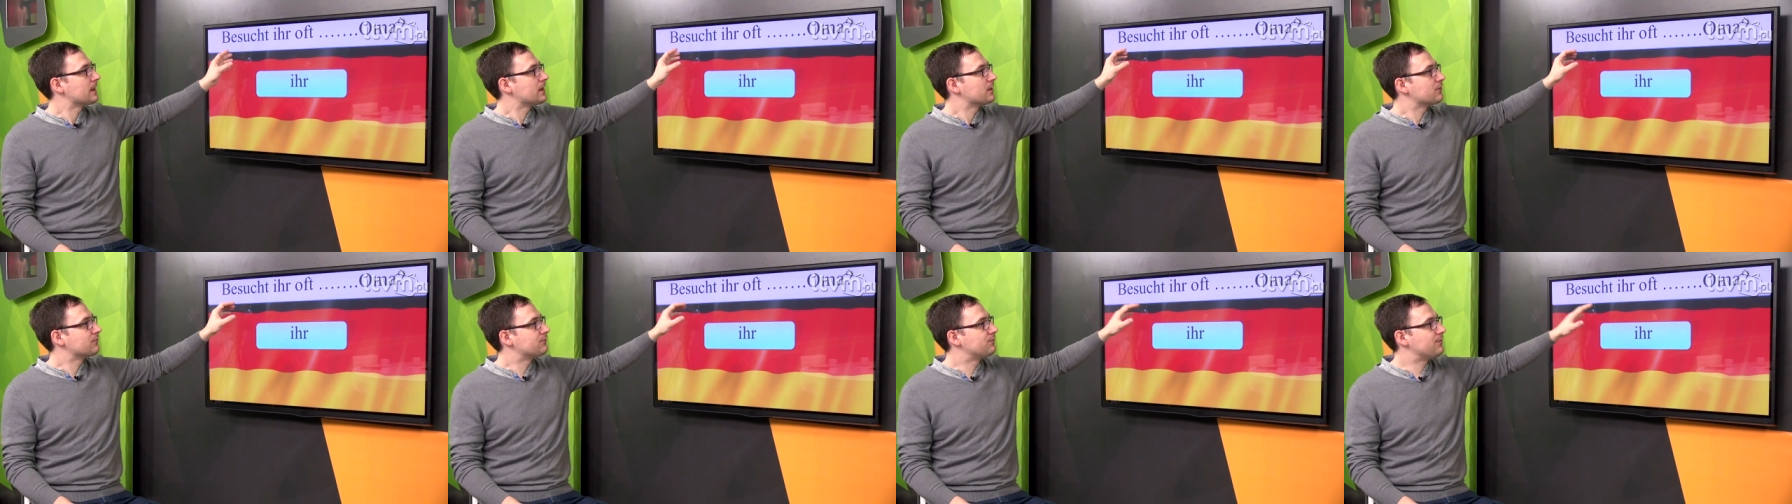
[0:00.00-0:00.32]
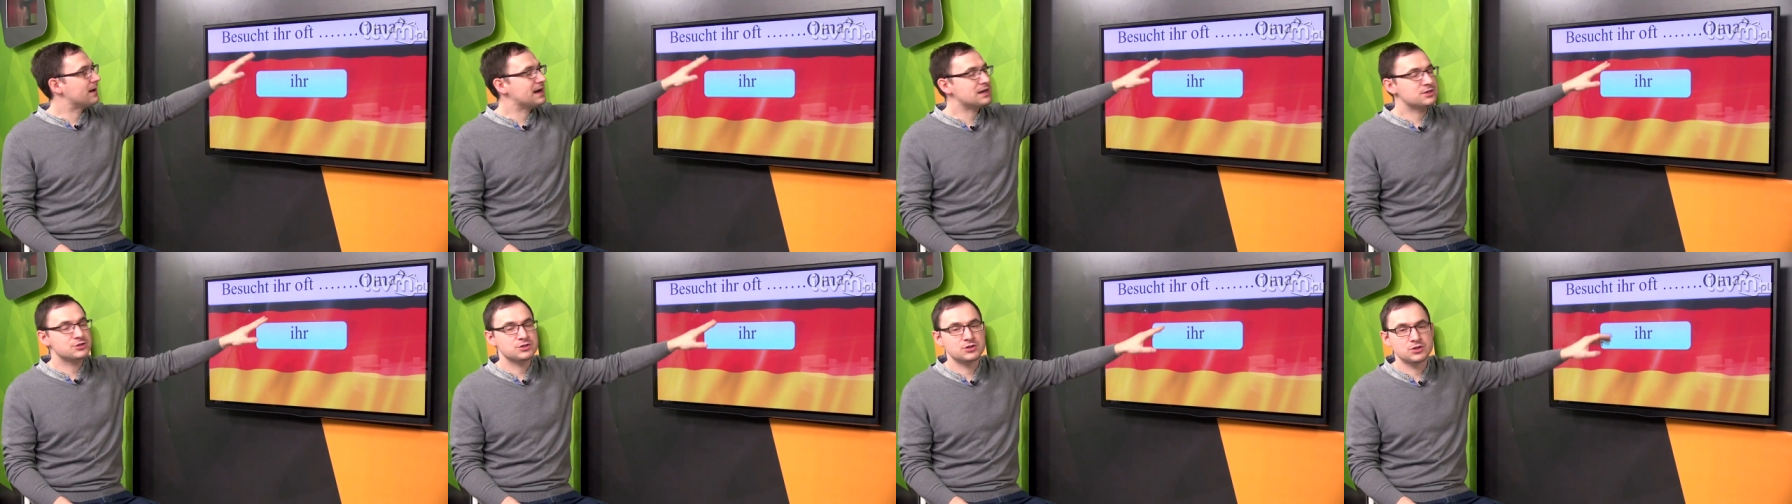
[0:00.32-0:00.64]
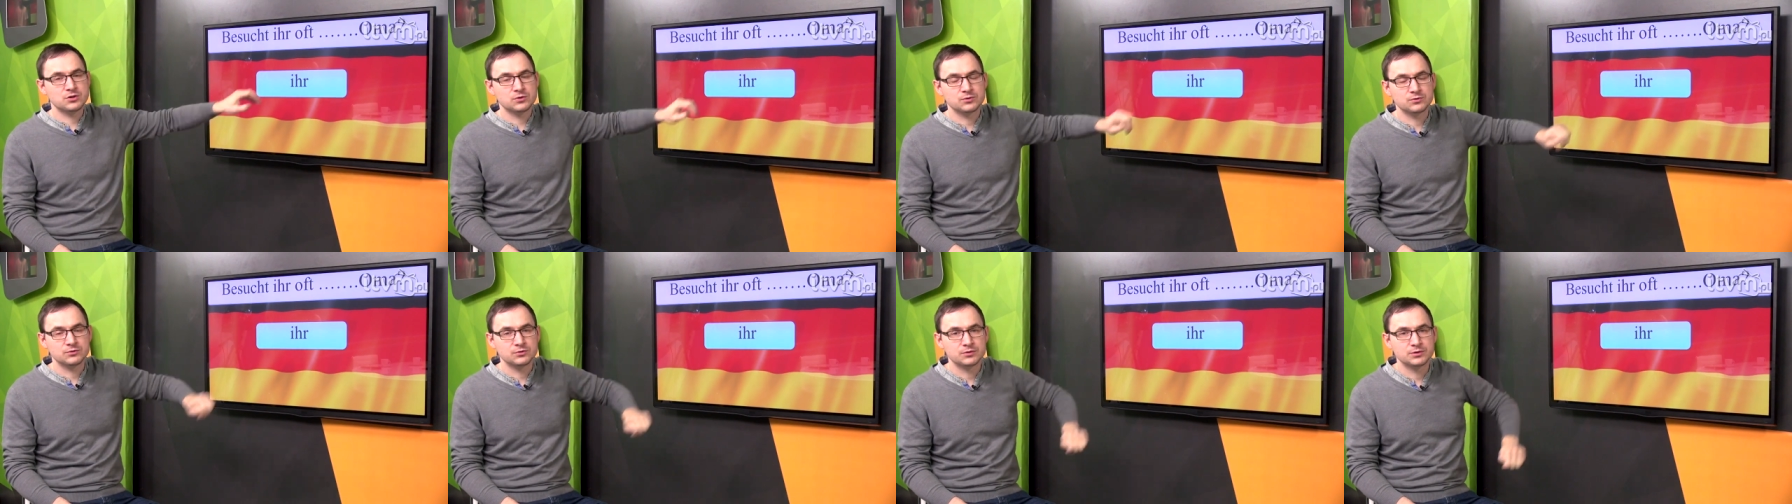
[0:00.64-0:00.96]

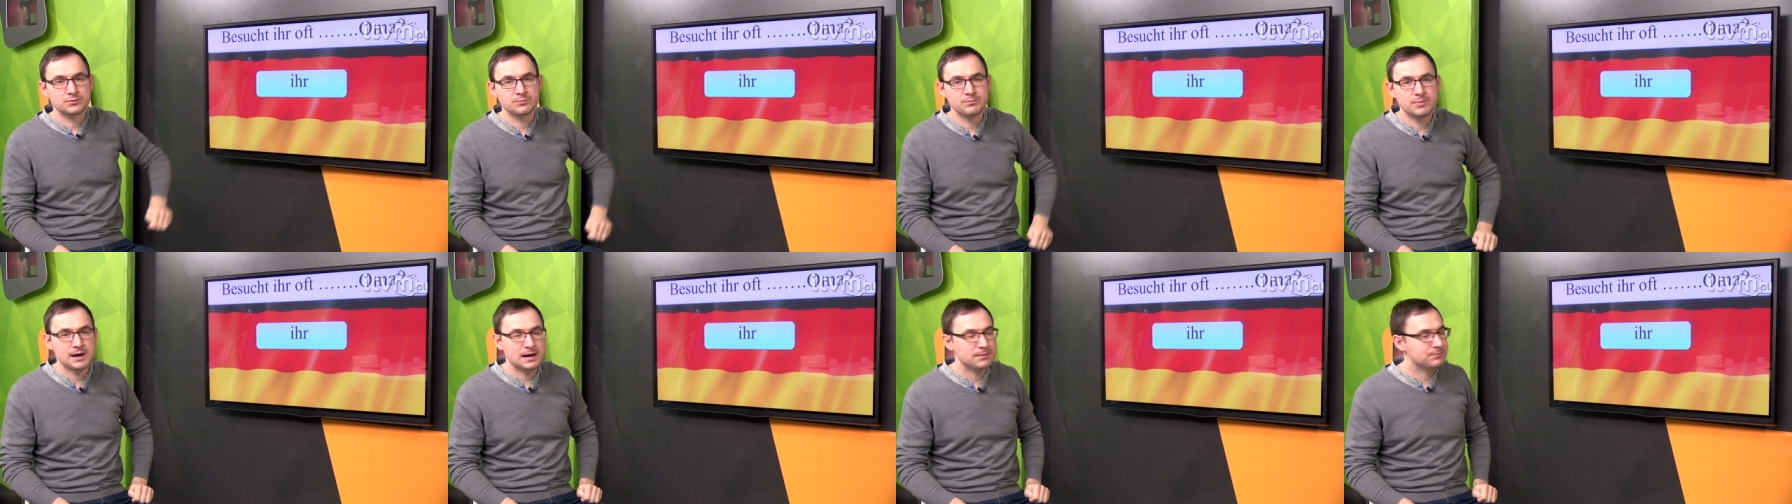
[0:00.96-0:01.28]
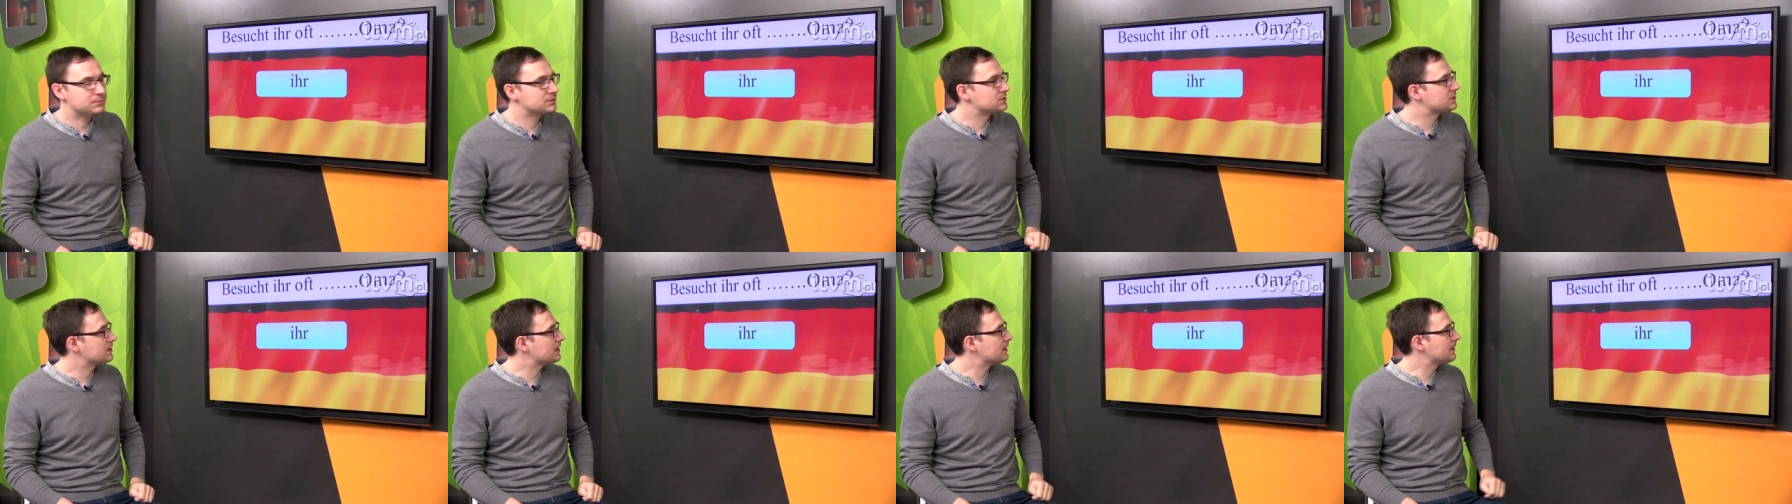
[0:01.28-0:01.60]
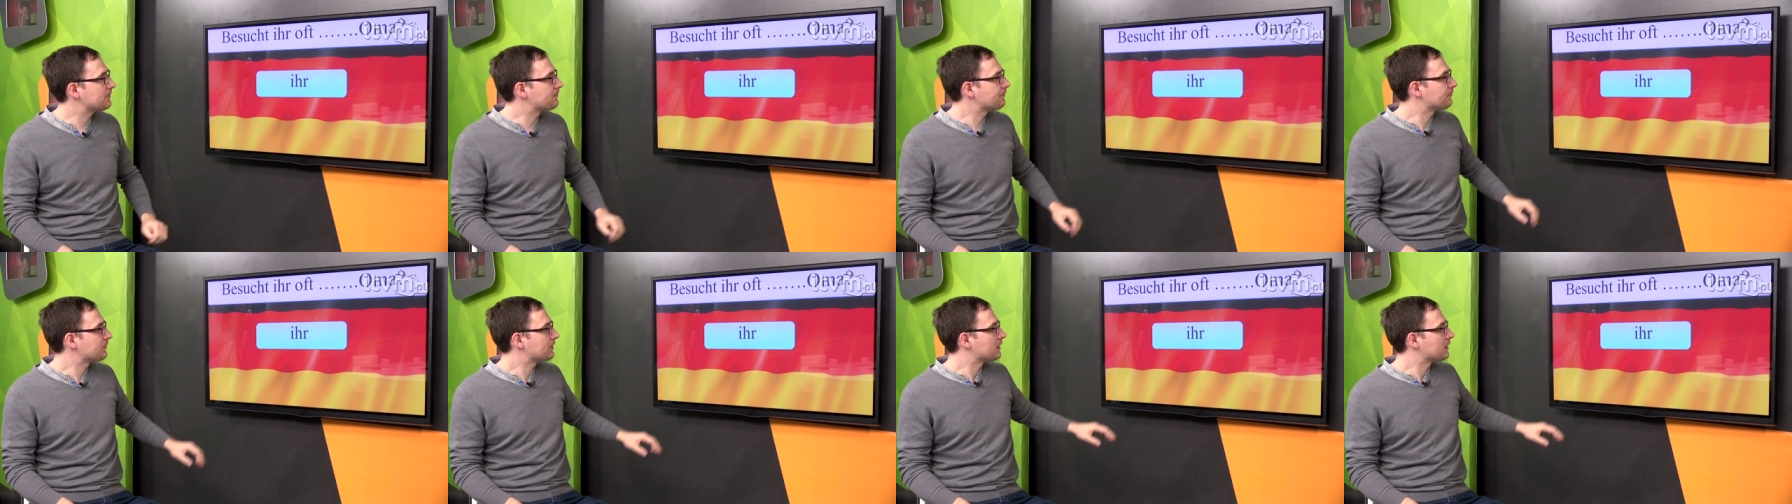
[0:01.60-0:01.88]
waszą babcię?